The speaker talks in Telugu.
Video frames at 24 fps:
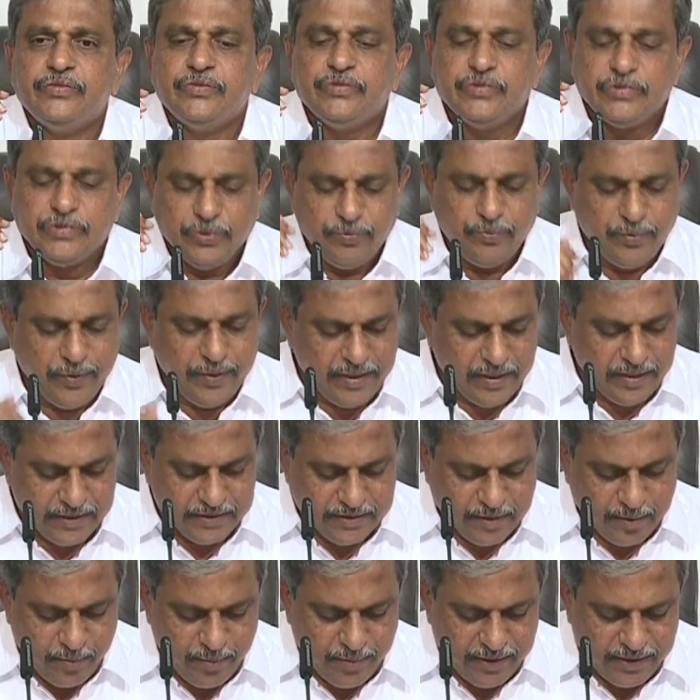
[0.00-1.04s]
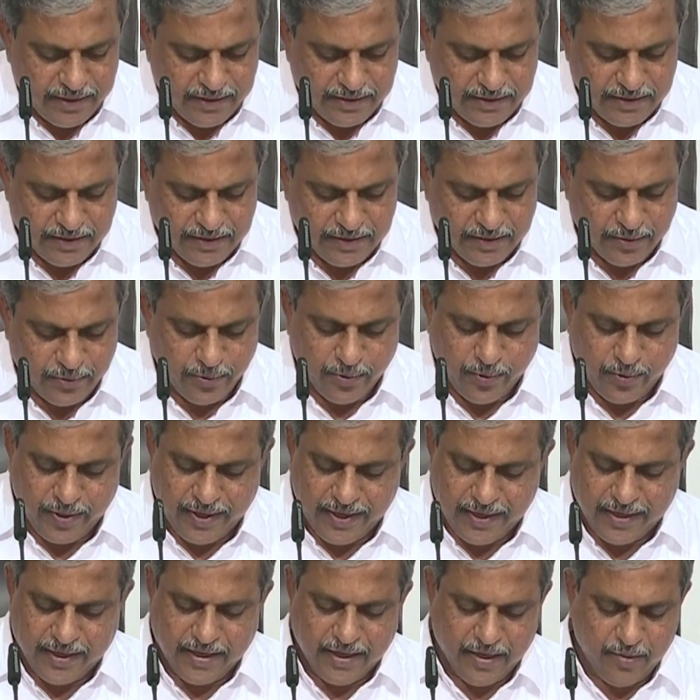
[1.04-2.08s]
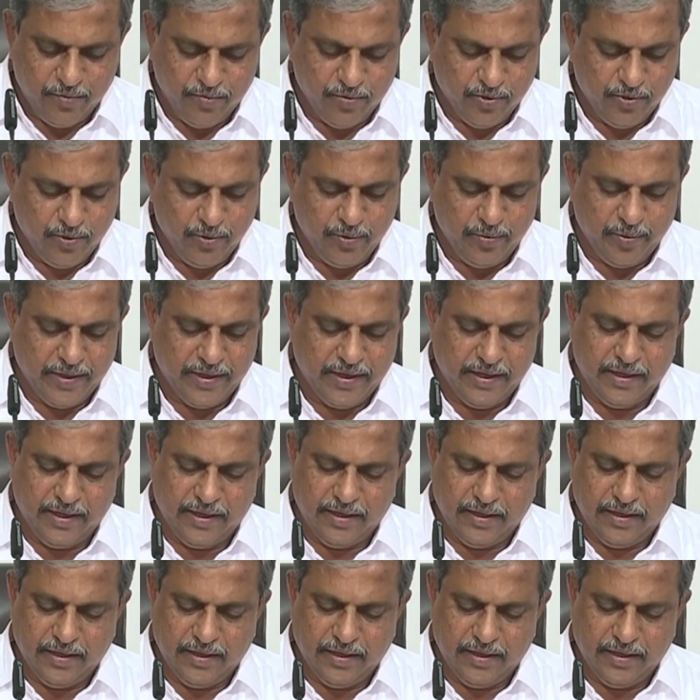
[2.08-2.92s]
సో వీటికి సంబంధించినంత వరకు ఆయన అక్కడ మొదలుపెట్టి